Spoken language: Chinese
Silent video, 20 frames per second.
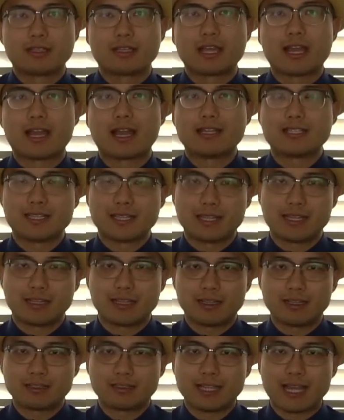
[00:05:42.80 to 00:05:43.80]
看看现在的
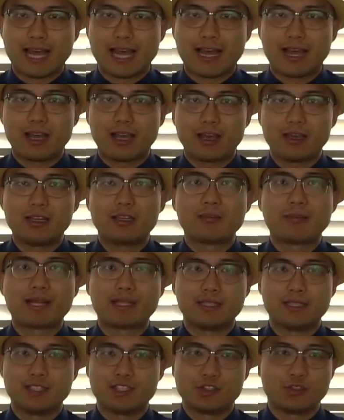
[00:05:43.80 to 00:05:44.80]
恒大和零八
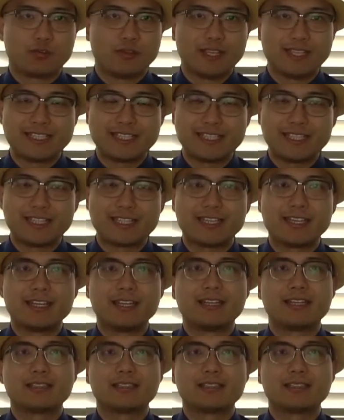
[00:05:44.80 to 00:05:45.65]
年的金融危机，